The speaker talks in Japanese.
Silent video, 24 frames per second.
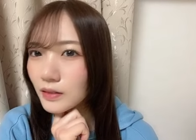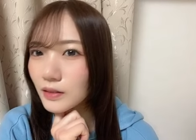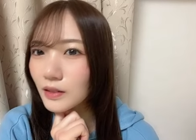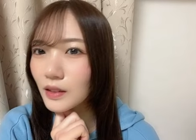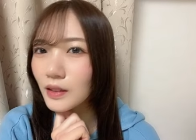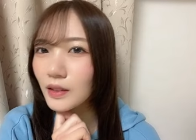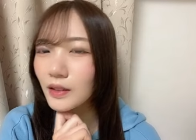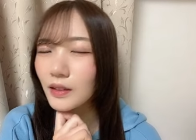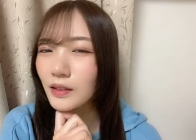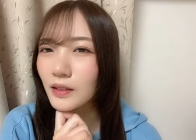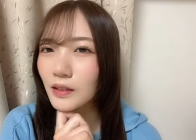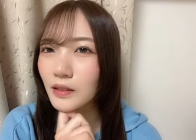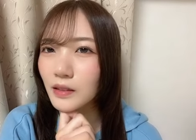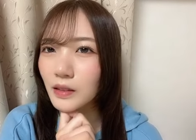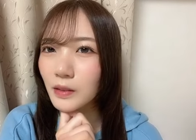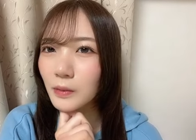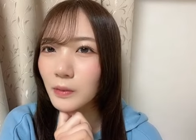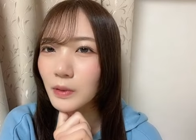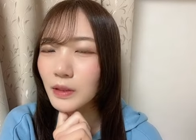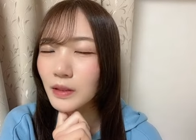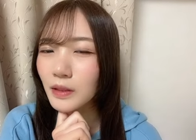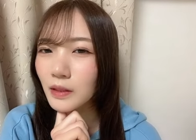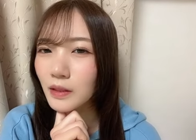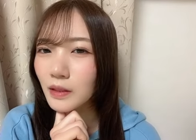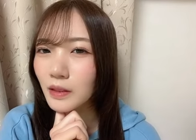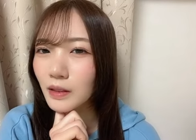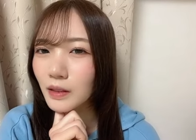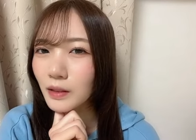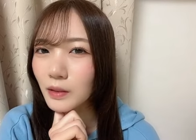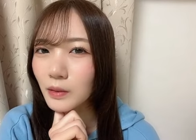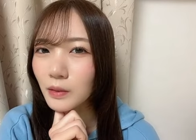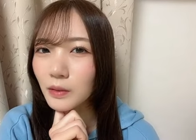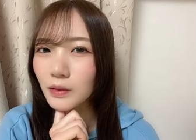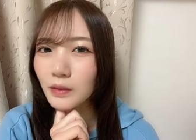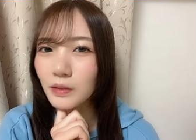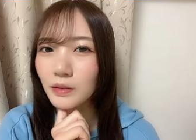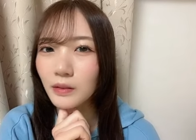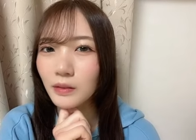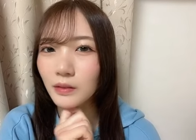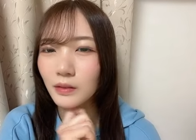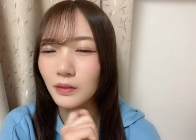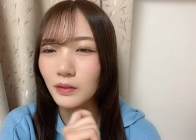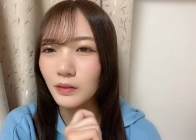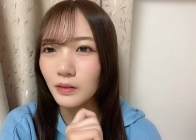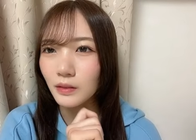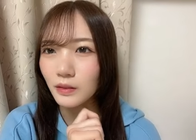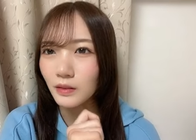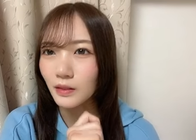なんか久々にああいう
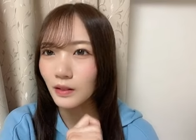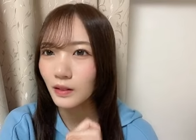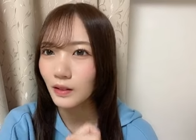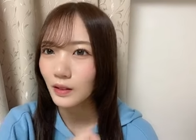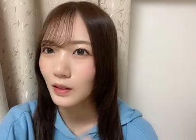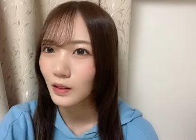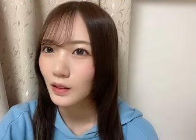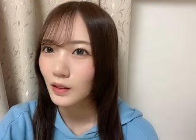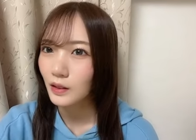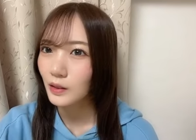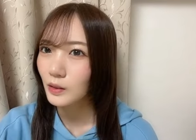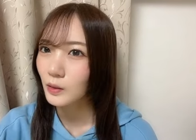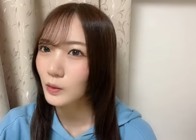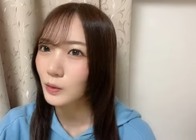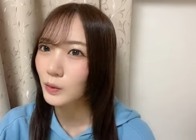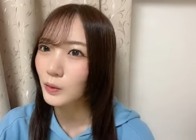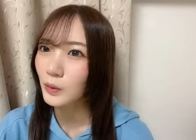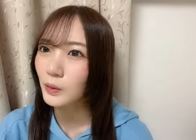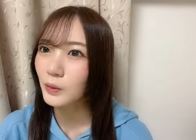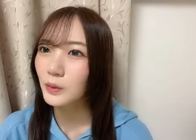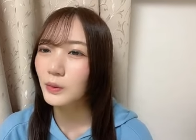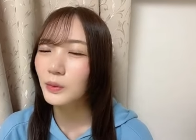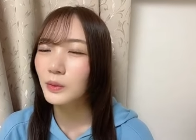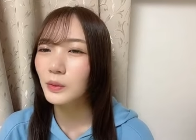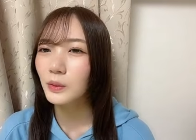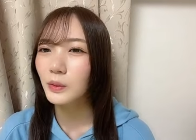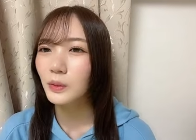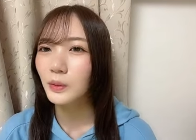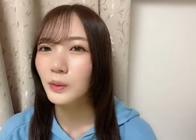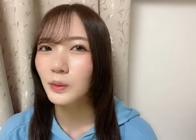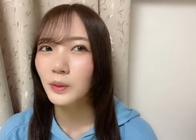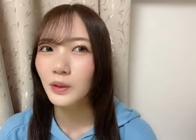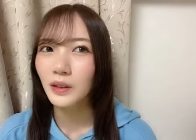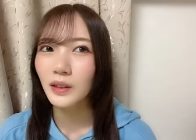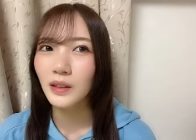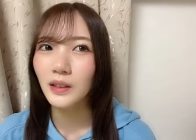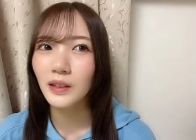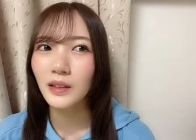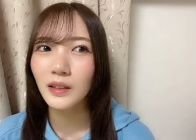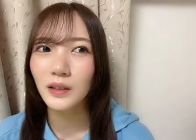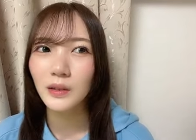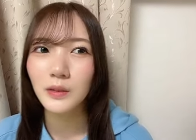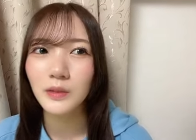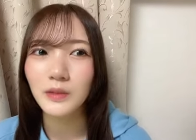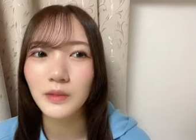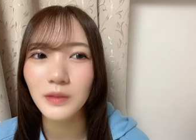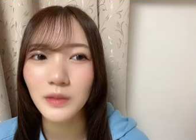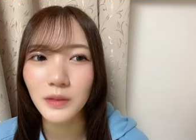高校以来
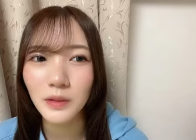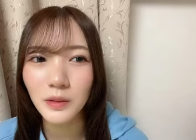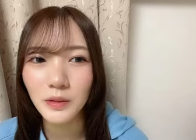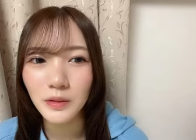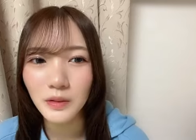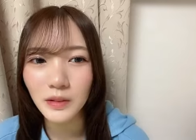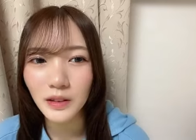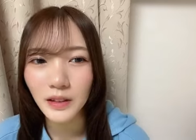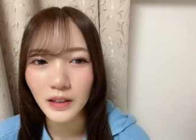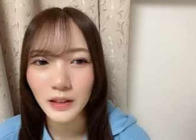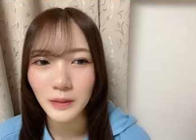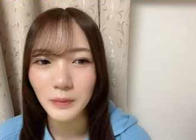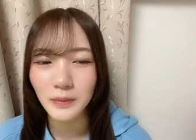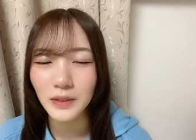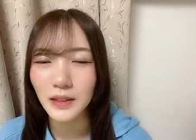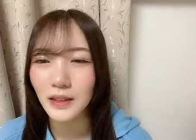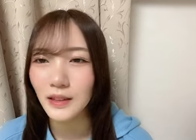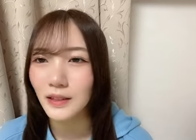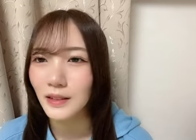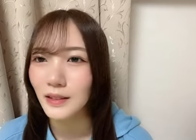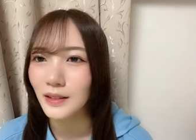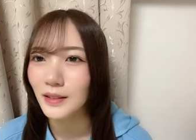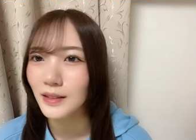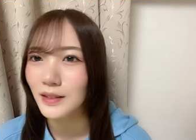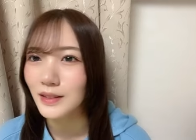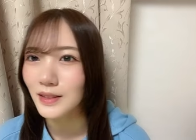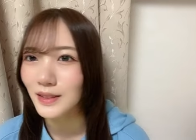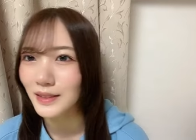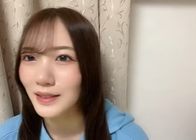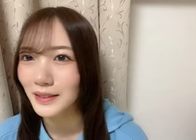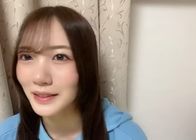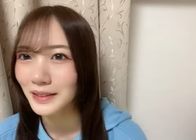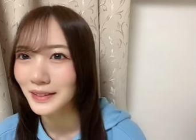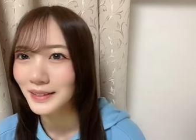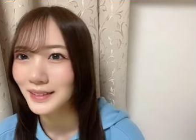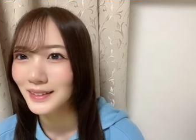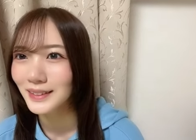の運動会みたいな感じ